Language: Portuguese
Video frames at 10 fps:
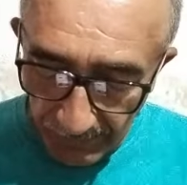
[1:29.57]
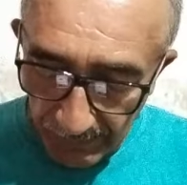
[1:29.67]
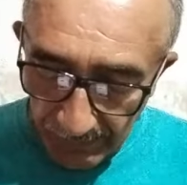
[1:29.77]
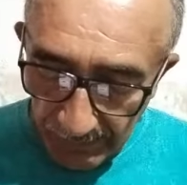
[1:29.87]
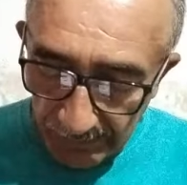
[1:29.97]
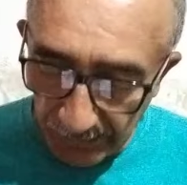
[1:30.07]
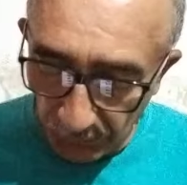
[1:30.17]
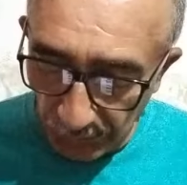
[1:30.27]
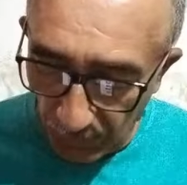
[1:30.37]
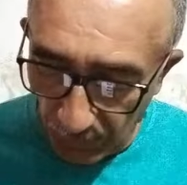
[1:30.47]
Então
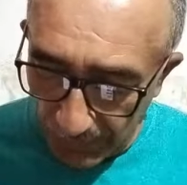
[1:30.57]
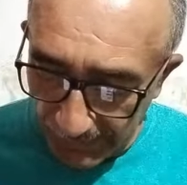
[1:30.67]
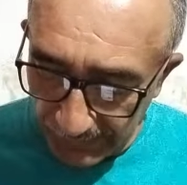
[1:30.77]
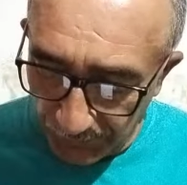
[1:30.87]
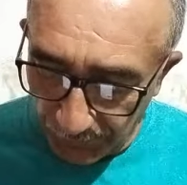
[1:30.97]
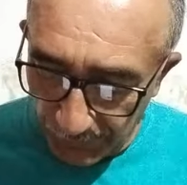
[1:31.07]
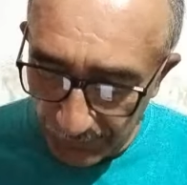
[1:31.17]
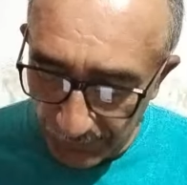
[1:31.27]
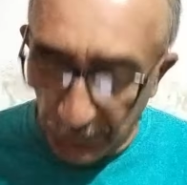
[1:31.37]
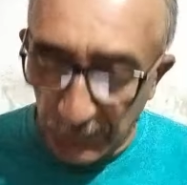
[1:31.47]
não é
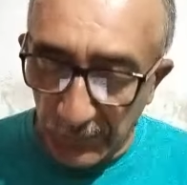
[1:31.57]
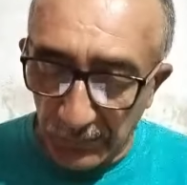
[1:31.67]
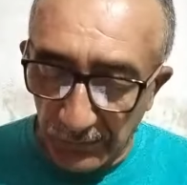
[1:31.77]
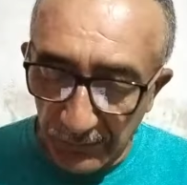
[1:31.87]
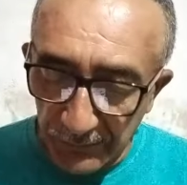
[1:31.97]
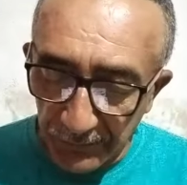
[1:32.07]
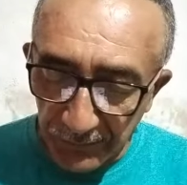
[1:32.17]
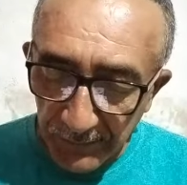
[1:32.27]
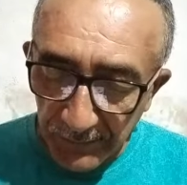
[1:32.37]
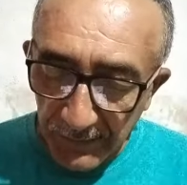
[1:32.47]
difícil, viu?
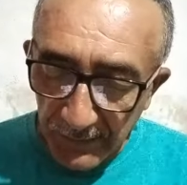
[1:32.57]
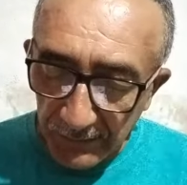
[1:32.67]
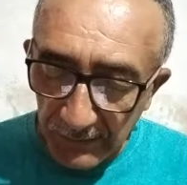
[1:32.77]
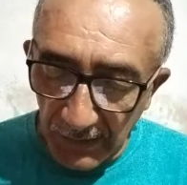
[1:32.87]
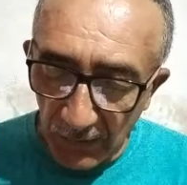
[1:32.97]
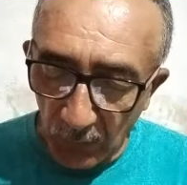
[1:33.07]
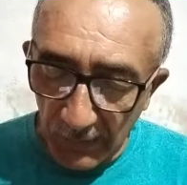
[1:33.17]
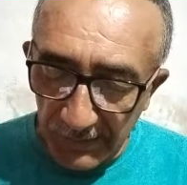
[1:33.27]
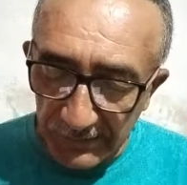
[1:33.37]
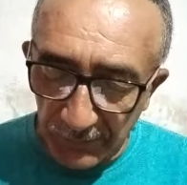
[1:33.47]
Não
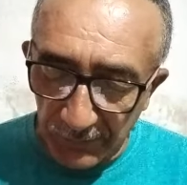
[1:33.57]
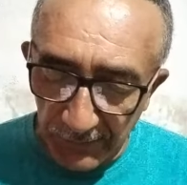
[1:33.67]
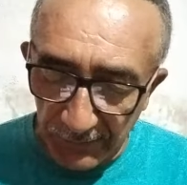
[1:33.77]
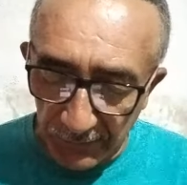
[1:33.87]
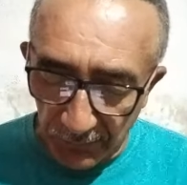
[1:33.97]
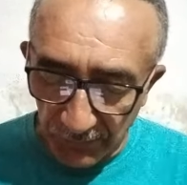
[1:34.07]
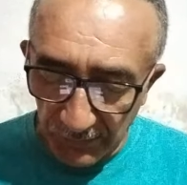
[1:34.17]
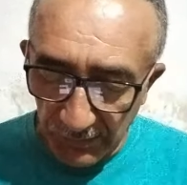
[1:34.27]
é difícil.